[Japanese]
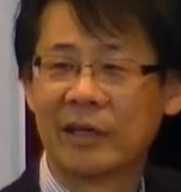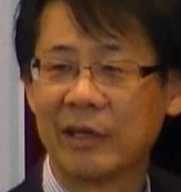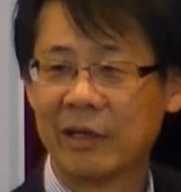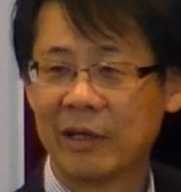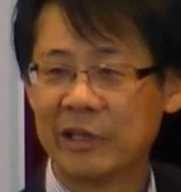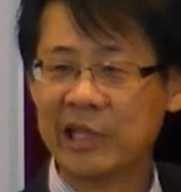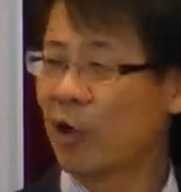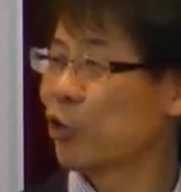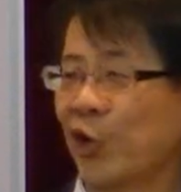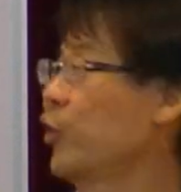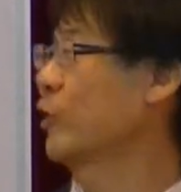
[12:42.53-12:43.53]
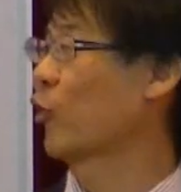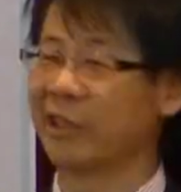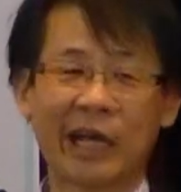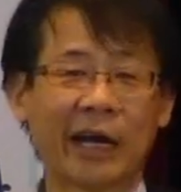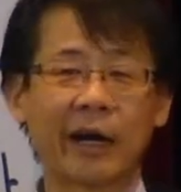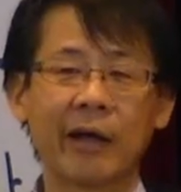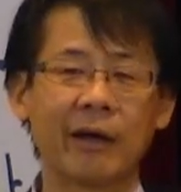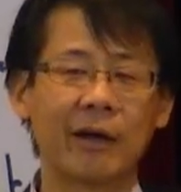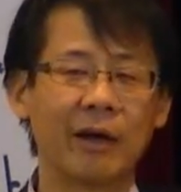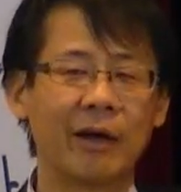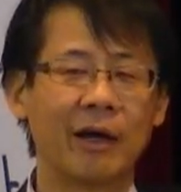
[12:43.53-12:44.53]
て「稲子と呼んで」とか言いながら
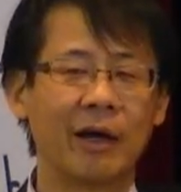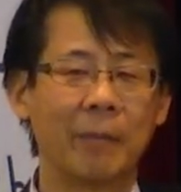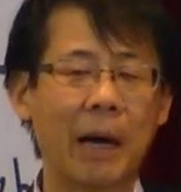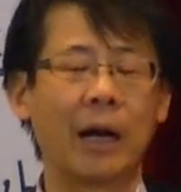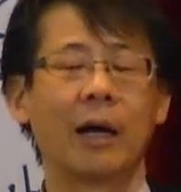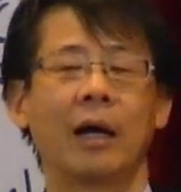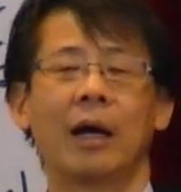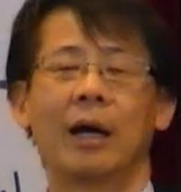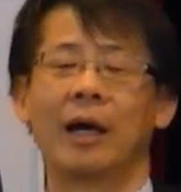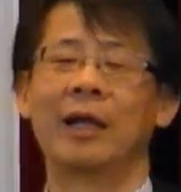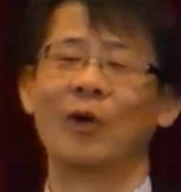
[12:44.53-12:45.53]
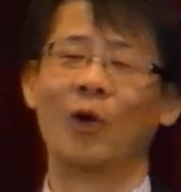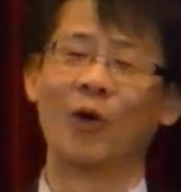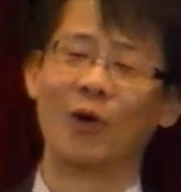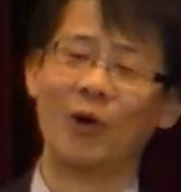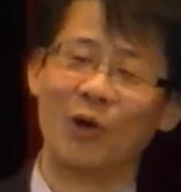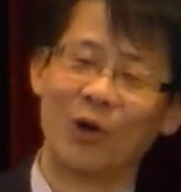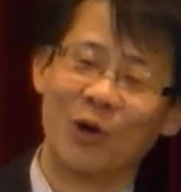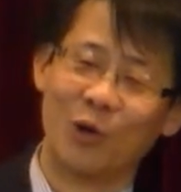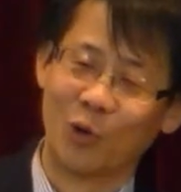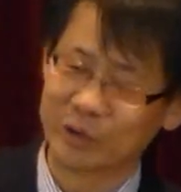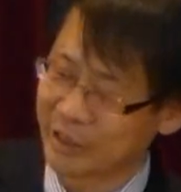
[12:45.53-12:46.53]
ねまああの
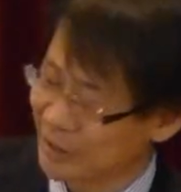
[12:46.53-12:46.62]
お